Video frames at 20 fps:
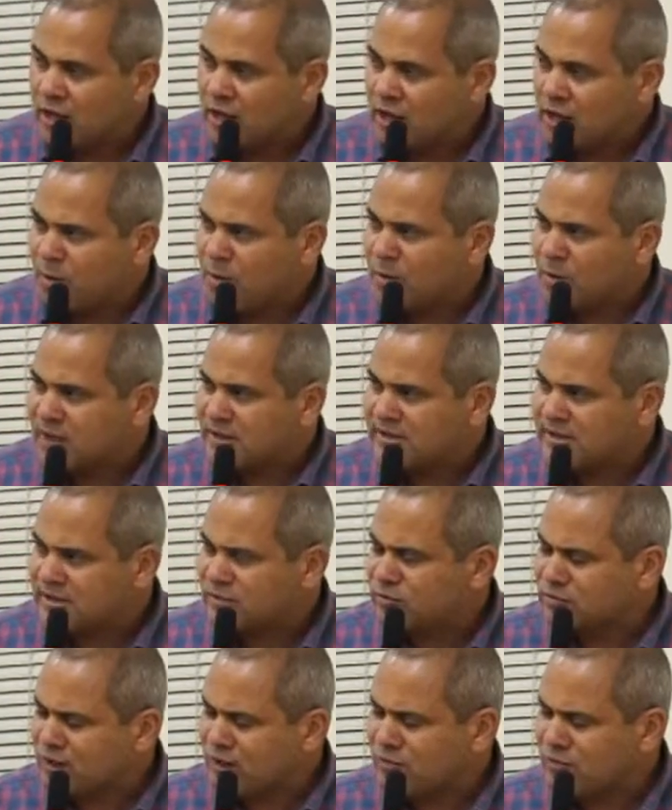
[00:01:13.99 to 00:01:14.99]
E a
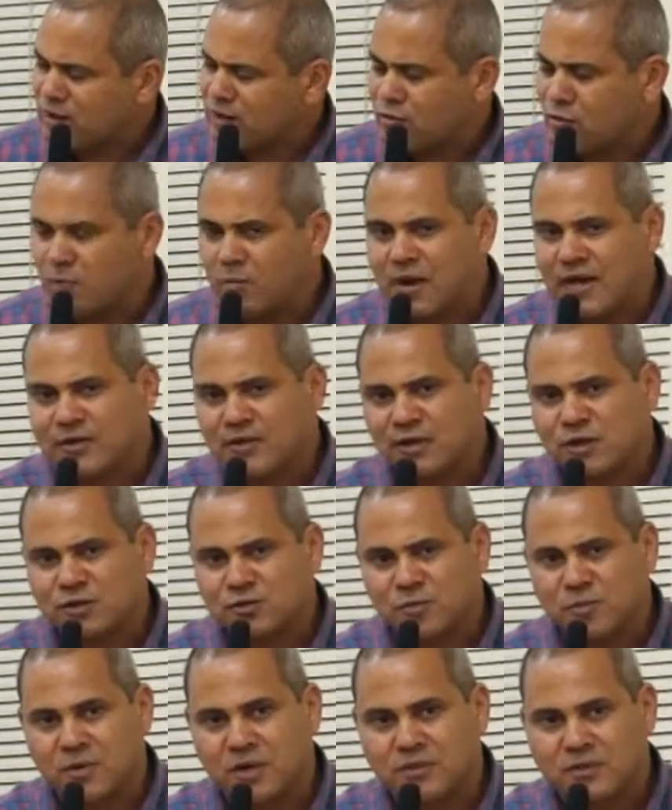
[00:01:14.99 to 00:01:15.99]
população também, cobrada da
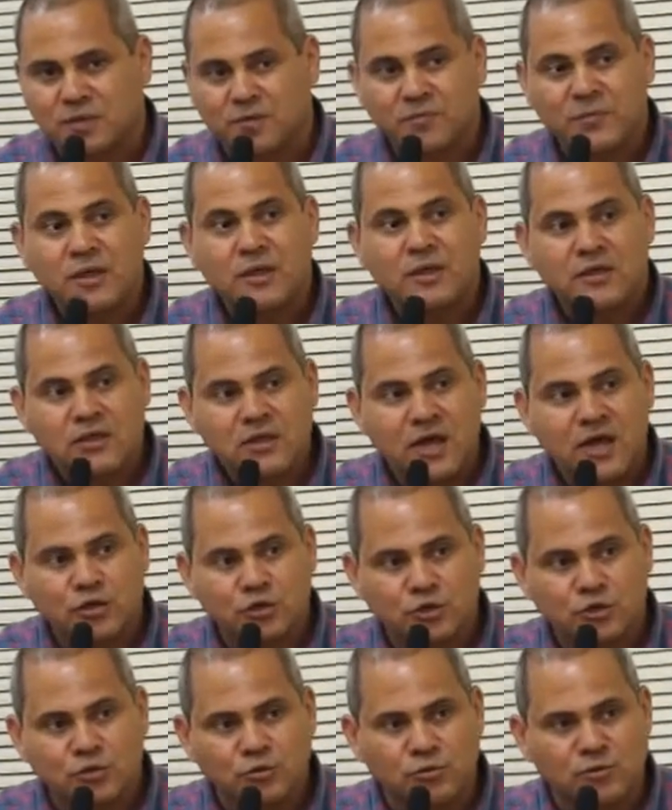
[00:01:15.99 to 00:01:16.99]
nossa população, que
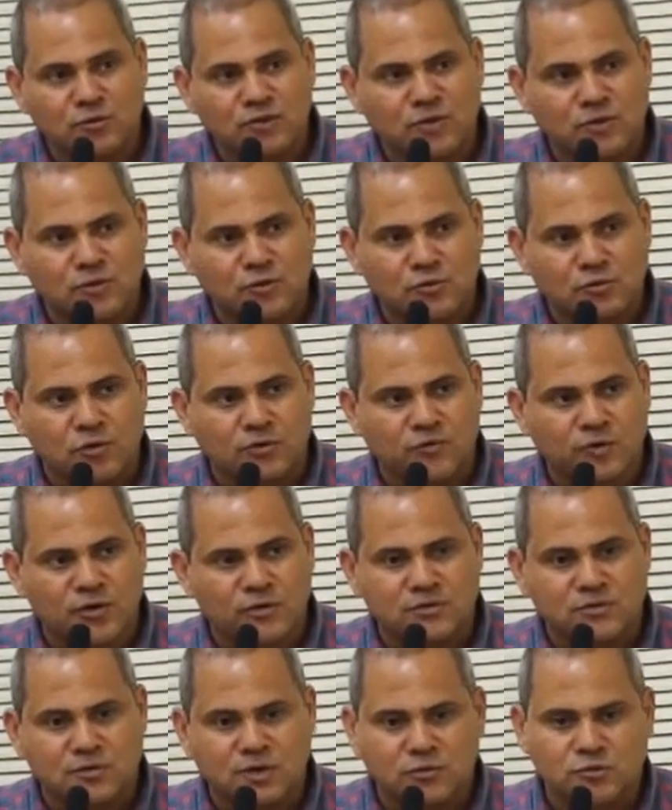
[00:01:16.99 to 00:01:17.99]
ajude também os
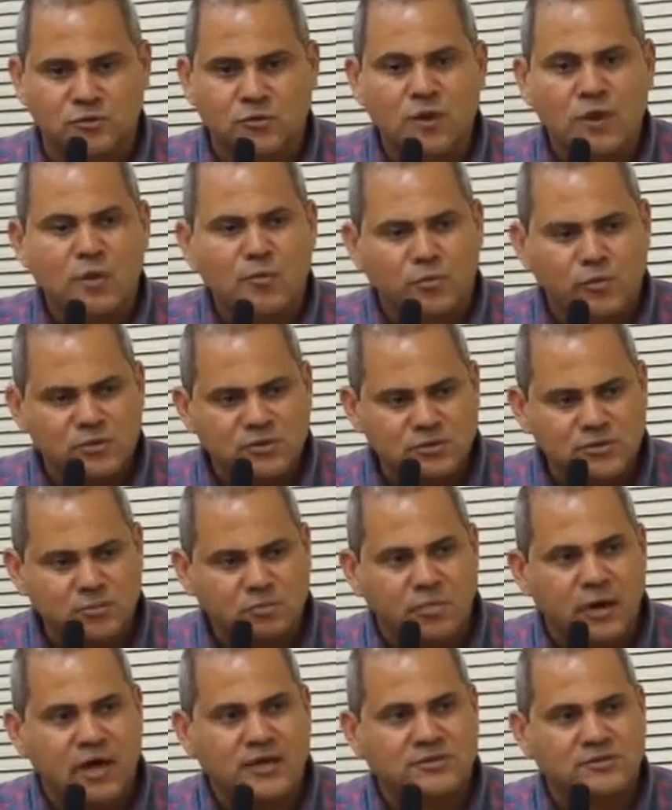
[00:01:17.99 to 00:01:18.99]
governos, tanto
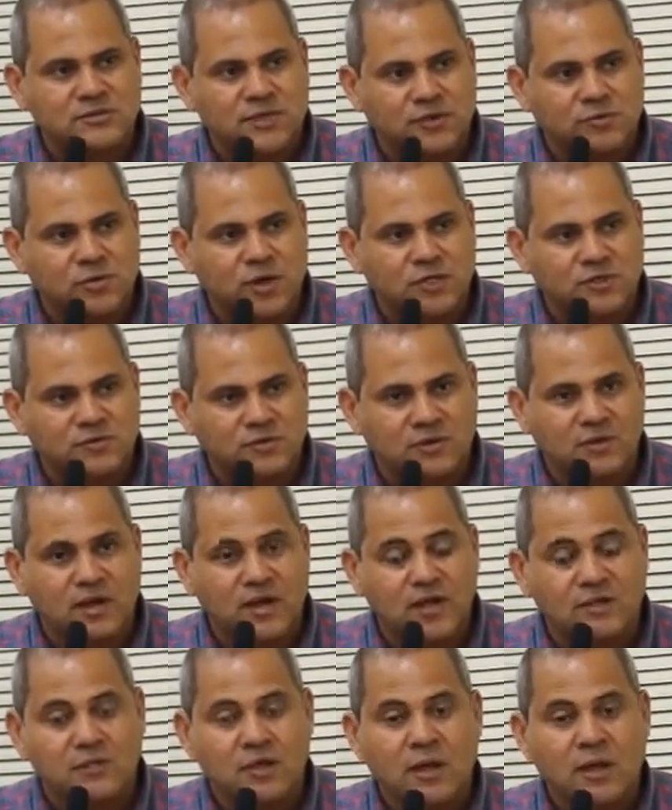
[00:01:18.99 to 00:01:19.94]
municipais, estaduais, e federais,